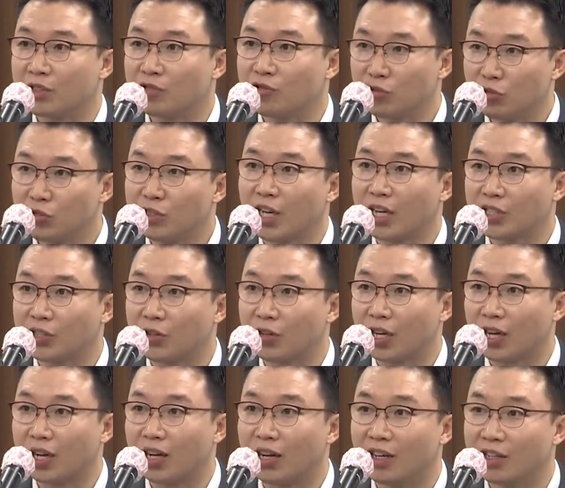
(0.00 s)
꾸준히
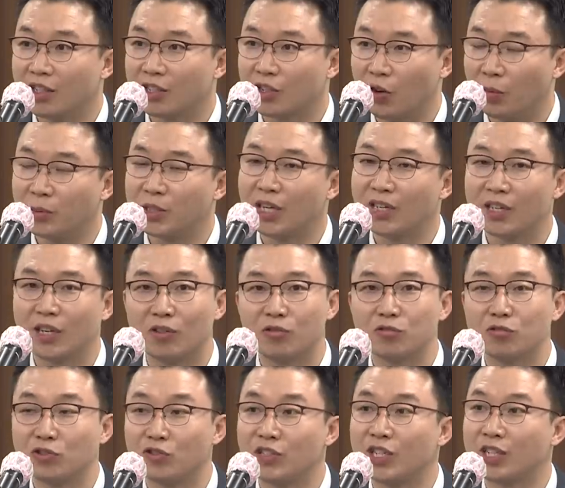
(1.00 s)
하셔라 검찰 개혁
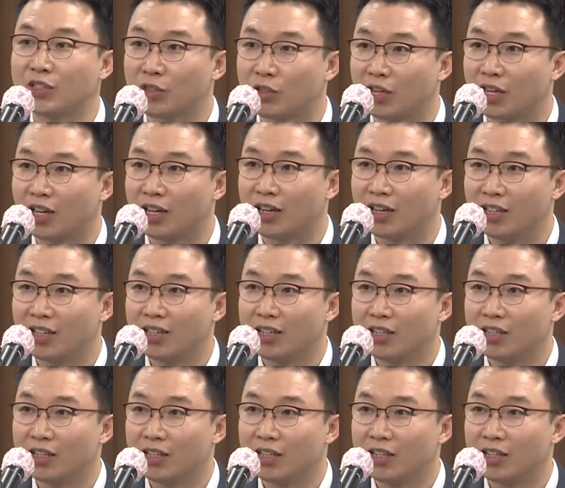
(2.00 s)
꾸준히 하셔라